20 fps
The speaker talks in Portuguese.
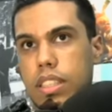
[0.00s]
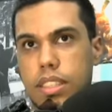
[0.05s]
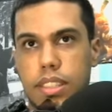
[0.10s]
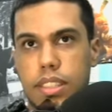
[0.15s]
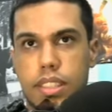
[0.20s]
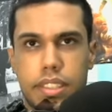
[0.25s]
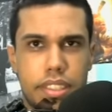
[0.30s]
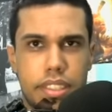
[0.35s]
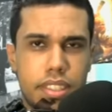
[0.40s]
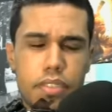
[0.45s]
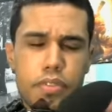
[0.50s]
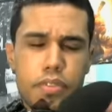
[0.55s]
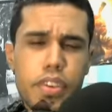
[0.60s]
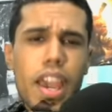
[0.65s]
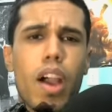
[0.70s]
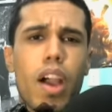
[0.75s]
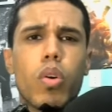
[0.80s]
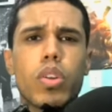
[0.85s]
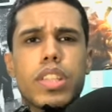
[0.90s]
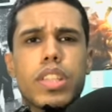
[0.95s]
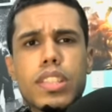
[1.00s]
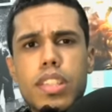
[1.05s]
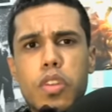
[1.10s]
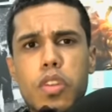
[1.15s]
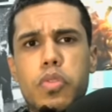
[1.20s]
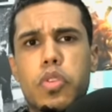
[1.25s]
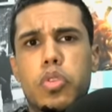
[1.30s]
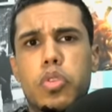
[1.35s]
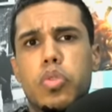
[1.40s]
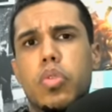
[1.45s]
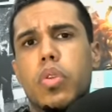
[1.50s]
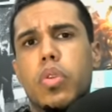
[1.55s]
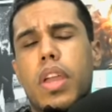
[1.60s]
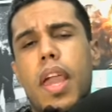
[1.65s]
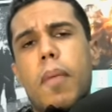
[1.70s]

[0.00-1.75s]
Se, se vier a acontecer no futuro,